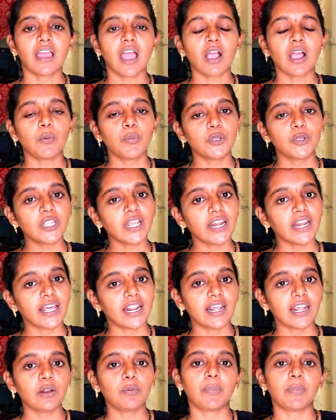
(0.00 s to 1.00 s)
కాకపోతే
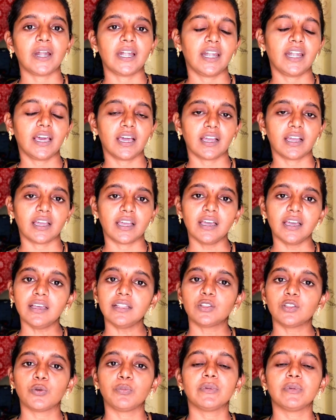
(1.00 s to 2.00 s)
నెలలు పడ్డాక
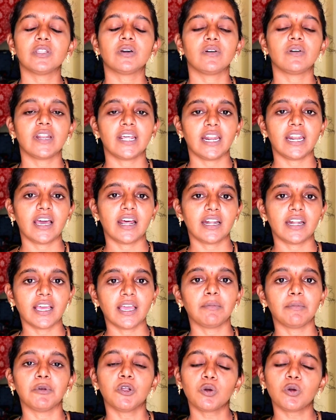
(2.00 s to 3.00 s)
తొమ్మిదవ నెల ఆ
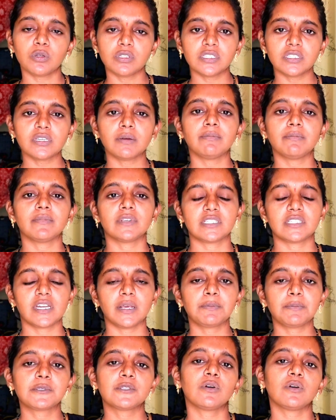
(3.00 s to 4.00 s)
టైంలో కొంచెం
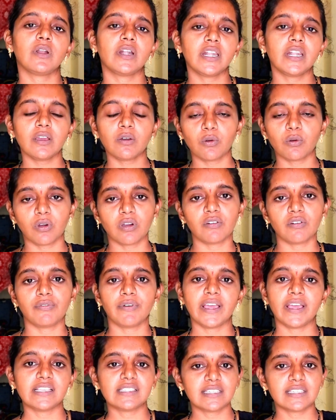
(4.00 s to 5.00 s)
స్టెప్స్ అంటే ఒక
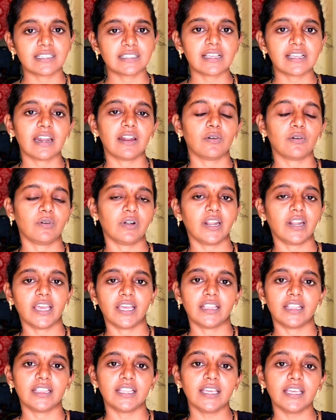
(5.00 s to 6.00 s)
ఫైవ్ సిక్స్ అలా
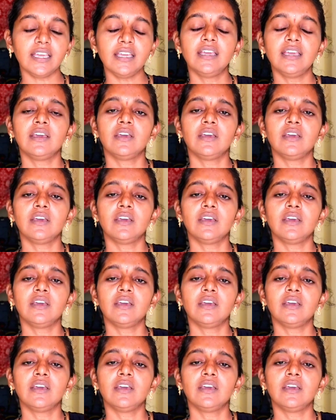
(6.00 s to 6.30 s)
ఉంటాయి అంతే